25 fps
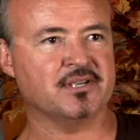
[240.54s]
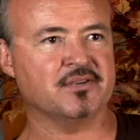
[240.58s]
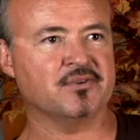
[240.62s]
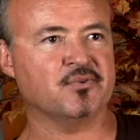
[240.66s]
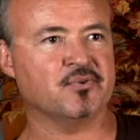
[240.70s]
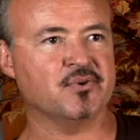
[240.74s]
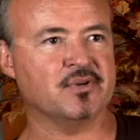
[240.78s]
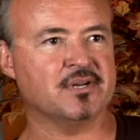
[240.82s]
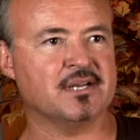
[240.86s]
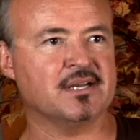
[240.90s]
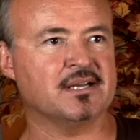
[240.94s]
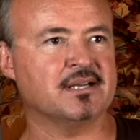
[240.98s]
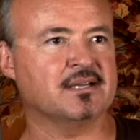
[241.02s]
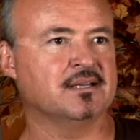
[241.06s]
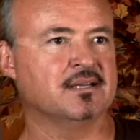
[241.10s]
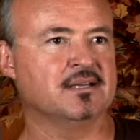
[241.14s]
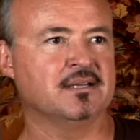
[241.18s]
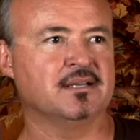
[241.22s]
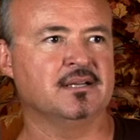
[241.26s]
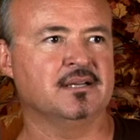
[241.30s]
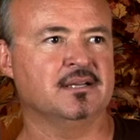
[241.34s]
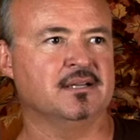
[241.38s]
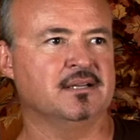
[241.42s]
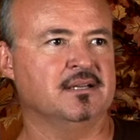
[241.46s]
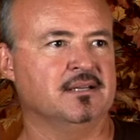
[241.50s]
que yo era
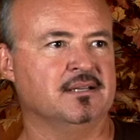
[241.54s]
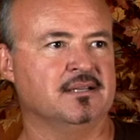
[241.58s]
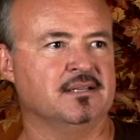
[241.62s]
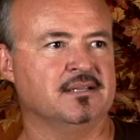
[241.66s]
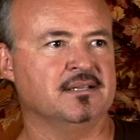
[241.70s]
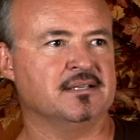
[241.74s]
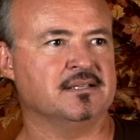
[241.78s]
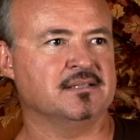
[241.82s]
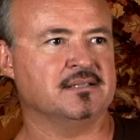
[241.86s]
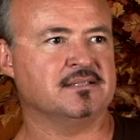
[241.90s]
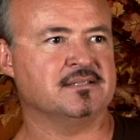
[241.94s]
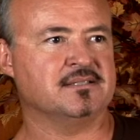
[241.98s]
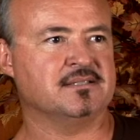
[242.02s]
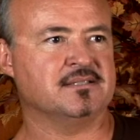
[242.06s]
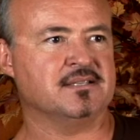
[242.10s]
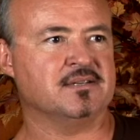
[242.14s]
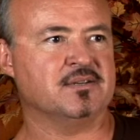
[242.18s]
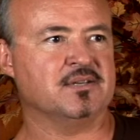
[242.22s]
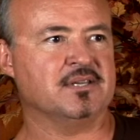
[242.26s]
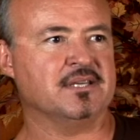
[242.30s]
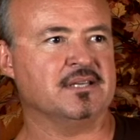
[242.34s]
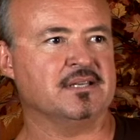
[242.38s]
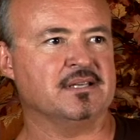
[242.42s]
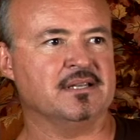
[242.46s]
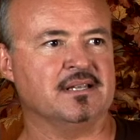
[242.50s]

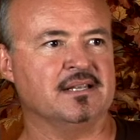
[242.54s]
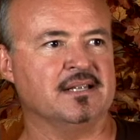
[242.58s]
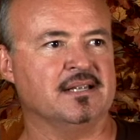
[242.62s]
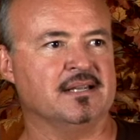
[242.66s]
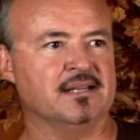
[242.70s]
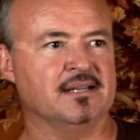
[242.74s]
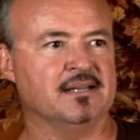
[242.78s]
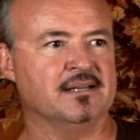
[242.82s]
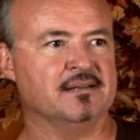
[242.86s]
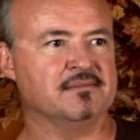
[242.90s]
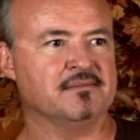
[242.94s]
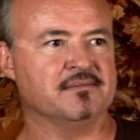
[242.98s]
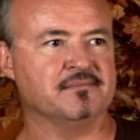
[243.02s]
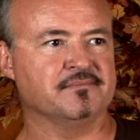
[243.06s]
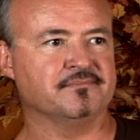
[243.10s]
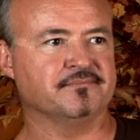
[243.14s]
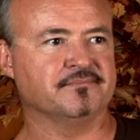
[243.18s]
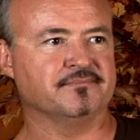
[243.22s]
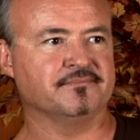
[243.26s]
este, el,